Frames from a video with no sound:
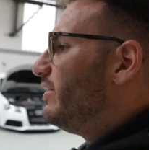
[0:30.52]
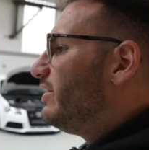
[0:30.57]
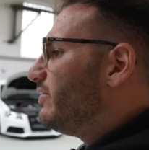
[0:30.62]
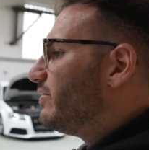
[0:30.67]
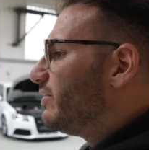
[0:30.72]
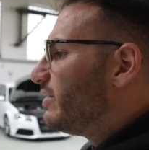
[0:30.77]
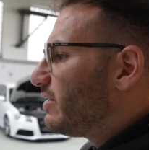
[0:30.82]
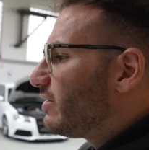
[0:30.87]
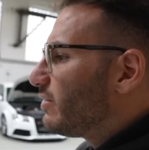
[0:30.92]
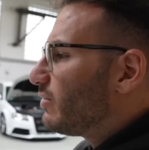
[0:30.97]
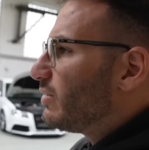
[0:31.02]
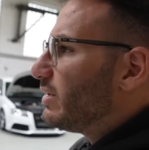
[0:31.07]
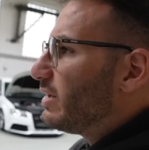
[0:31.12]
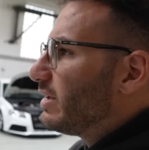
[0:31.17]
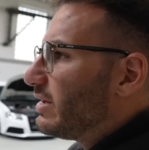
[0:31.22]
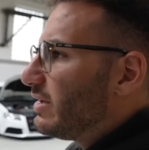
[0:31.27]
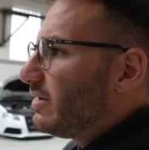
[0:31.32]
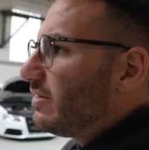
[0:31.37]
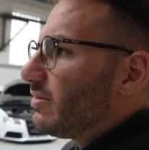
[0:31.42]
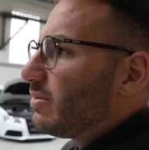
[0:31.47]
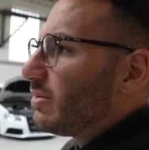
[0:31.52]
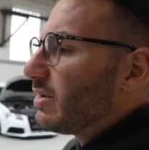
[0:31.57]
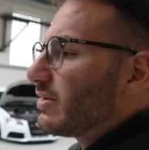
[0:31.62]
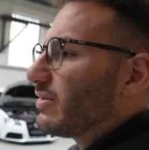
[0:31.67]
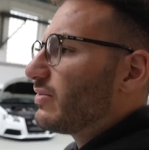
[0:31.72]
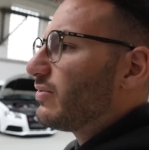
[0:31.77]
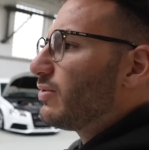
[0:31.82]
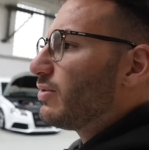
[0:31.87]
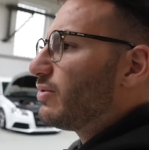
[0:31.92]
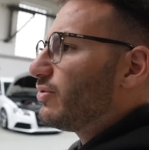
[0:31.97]
Wie willst du den
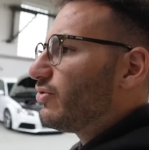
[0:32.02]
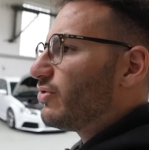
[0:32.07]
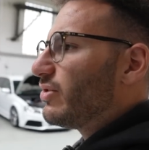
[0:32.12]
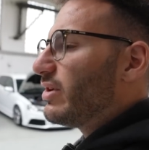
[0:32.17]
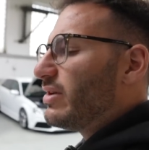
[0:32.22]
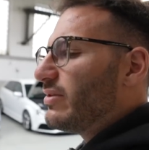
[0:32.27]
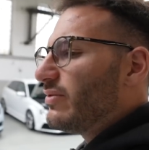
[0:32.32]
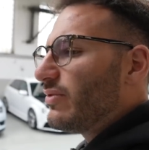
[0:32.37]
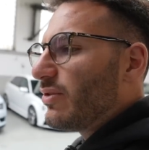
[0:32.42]
Kiesplatz vollstellen?